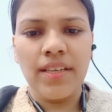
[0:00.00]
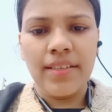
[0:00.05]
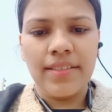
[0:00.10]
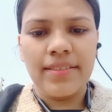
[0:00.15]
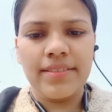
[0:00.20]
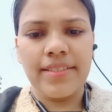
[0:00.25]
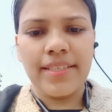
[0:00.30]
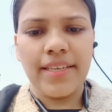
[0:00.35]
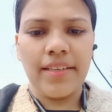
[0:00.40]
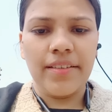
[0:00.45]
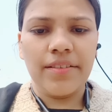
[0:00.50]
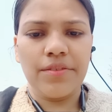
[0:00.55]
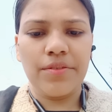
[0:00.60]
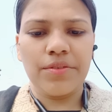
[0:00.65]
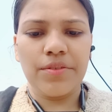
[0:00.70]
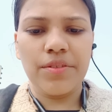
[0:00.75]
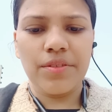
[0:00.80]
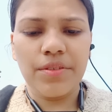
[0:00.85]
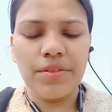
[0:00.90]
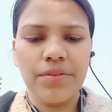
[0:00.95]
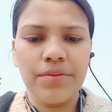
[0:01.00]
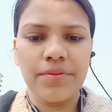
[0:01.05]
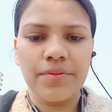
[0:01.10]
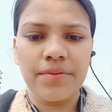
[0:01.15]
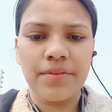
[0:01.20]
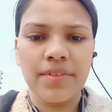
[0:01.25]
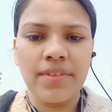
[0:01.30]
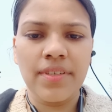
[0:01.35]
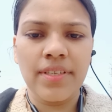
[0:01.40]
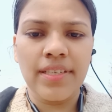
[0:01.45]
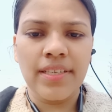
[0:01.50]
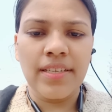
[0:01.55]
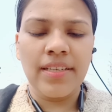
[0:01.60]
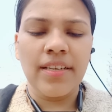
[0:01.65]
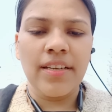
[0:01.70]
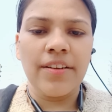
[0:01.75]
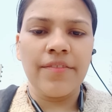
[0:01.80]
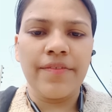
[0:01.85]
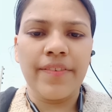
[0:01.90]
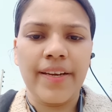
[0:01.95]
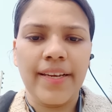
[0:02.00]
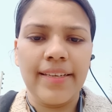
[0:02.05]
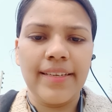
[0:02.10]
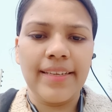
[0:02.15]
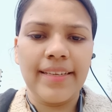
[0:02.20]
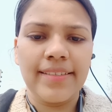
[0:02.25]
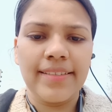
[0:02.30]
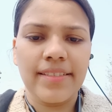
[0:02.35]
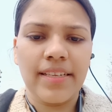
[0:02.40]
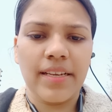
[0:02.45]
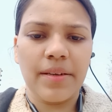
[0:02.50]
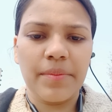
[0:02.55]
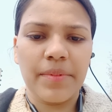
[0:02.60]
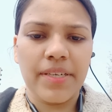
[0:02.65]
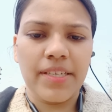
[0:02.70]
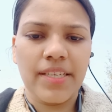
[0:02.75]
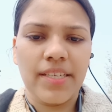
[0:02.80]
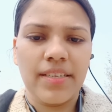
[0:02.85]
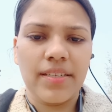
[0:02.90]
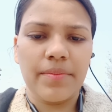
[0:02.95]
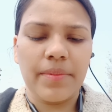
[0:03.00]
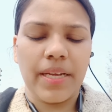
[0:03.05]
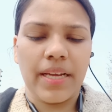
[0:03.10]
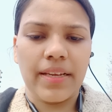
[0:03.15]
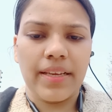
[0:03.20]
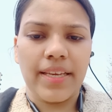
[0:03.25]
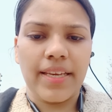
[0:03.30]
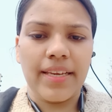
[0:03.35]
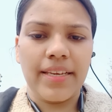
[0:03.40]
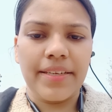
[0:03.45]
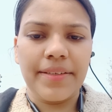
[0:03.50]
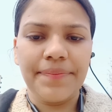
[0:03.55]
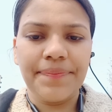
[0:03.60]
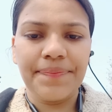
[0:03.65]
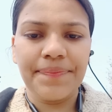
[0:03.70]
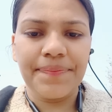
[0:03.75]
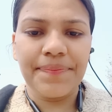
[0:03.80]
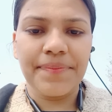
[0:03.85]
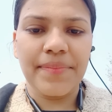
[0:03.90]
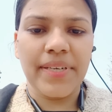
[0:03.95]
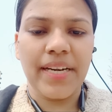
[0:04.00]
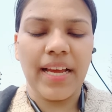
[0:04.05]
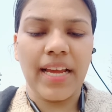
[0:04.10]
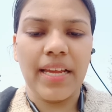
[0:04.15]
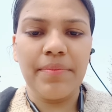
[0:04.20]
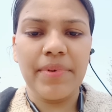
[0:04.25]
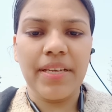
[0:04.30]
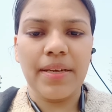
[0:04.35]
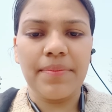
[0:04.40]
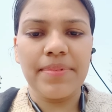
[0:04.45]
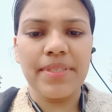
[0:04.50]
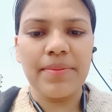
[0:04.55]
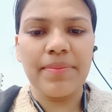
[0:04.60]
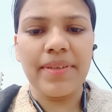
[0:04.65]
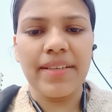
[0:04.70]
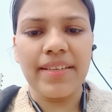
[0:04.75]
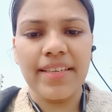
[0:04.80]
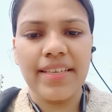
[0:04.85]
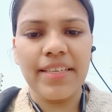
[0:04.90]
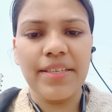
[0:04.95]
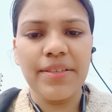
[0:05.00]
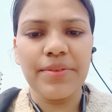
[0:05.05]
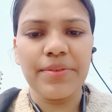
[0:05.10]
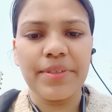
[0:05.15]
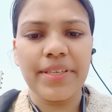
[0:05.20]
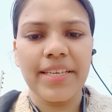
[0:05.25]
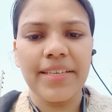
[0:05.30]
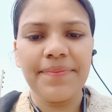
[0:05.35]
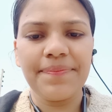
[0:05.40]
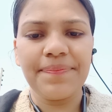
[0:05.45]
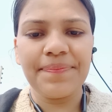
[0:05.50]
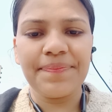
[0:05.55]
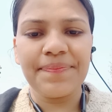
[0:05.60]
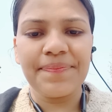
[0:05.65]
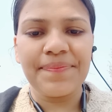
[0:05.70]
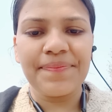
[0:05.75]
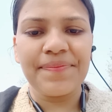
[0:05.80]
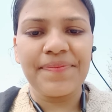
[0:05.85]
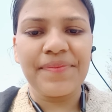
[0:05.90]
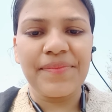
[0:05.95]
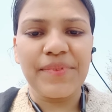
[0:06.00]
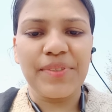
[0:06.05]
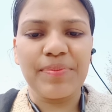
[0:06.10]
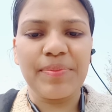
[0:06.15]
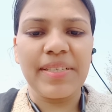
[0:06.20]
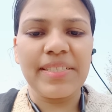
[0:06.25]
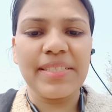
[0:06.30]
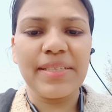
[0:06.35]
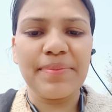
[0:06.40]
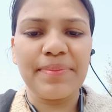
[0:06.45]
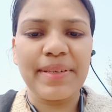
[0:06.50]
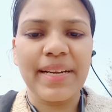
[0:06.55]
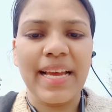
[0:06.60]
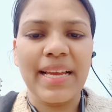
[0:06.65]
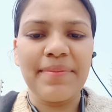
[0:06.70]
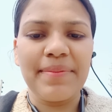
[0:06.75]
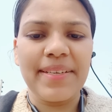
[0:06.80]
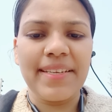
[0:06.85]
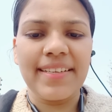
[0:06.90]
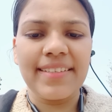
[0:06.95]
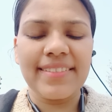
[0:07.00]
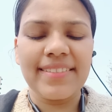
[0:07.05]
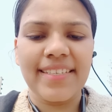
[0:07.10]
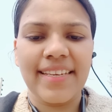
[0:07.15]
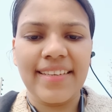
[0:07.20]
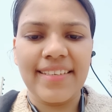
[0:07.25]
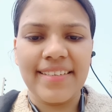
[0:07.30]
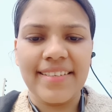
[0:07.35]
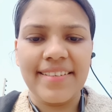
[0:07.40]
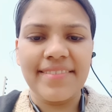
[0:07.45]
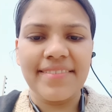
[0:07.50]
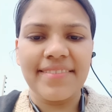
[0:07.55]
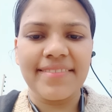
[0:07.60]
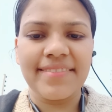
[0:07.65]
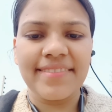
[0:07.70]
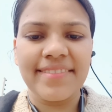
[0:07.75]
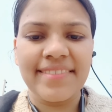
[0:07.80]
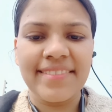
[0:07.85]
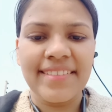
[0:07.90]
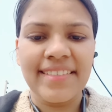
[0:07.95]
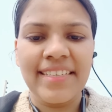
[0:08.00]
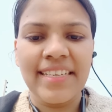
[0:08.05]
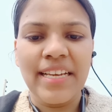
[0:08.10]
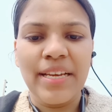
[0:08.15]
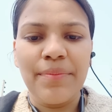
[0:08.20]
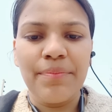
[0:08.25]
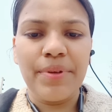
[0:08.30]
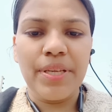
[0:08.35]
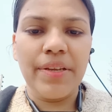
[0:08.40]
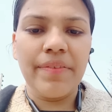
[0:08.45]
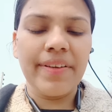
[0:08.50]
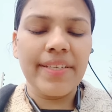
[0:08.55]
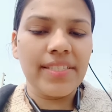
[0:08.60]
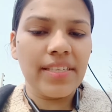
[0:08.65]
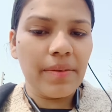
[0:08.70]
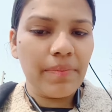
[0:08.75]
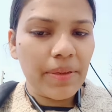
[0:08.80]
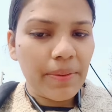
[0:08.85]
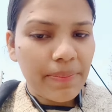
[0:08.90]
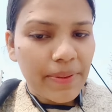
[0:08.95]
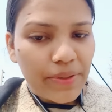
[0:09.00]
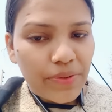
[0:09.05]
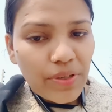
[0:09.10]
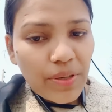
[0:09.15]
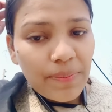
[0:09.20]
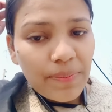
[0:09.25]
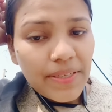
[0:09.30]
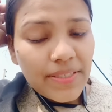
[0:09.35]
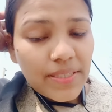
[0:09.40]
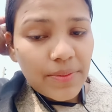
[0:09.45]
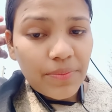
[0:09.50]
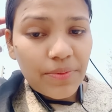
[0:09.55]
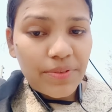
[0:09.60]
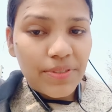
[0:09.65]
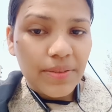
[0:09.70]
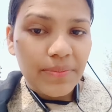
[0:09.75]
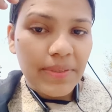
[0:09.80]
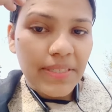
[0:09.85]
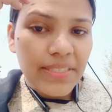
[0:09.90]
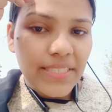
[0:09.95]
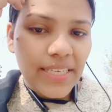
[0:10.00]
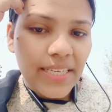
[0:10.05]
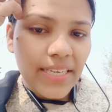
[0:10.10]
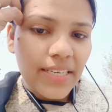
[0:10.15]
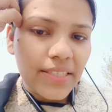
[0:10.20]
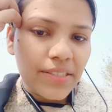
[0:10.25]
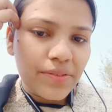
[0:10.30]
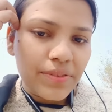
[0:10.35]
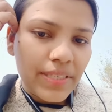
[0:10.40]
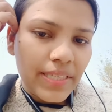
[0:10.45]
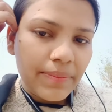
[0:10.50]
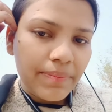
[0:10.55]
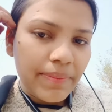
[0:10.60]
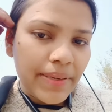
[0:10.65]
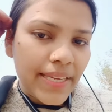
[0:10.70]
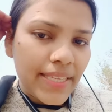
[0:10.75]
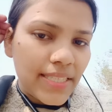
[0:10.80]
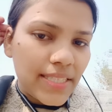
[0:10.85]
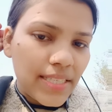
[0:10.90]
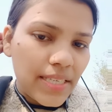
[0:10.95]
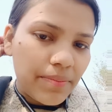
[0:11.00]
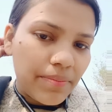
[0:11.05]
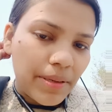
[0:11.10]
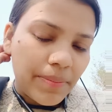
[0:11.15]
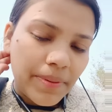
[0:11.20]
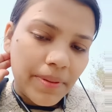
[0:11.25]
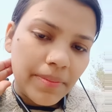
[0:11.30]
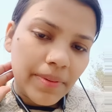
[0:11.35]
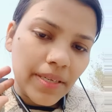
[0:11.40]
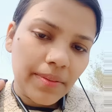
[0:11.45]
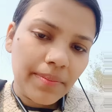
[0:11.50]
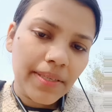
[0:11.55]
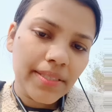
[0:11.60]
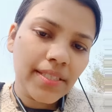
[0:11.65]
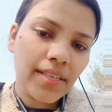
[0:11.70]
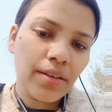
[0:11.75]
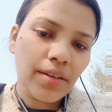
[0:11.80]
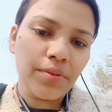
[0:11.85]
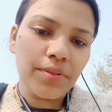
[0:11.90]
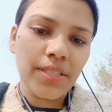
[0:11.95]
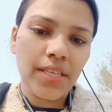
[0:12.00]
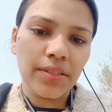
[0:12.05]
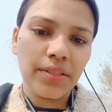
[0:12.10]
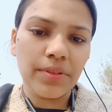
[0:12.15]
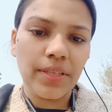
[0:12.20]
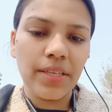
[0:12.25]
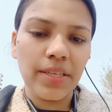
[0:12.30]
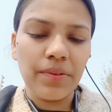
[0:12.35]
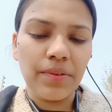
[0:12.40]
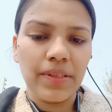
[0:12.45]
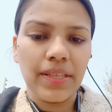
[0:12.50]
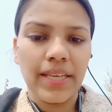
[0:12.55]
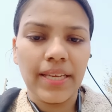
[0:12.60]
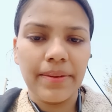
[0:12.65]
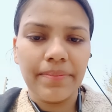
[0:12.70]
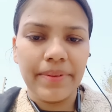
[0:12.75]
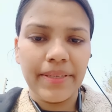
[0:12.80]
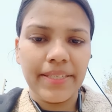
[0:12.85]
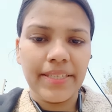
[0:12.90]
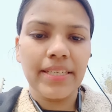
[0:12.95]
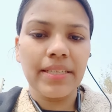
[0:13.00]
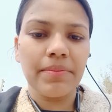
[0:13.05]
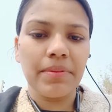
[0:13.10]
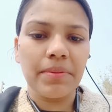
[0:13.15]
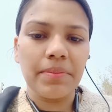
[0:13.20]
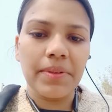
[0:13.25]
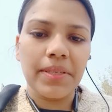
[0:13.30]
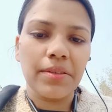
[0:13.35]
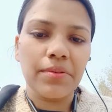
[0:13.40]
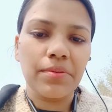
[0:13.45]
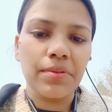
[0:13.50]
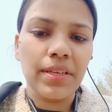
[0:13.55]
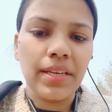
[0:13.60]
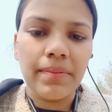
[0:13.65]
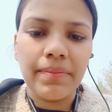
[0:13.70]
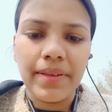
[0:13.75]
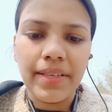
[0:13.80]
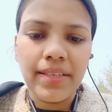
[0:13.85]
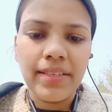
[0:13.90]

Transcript: जय हिंद दोस्तों फाइनली एग्ज़ाम का डेट अब आ गया है पढ़ाई में आप सब लगे ही होंगे तो बस अब पढ़ाई में लग जाइए प्रीवियस ईयर पेपर को अपना सब कुछ समझिएगा क्योंकि मेंस के पेपर में हमेशा लोचा तो नहीं होता है पीटी के पेपर की तुलना में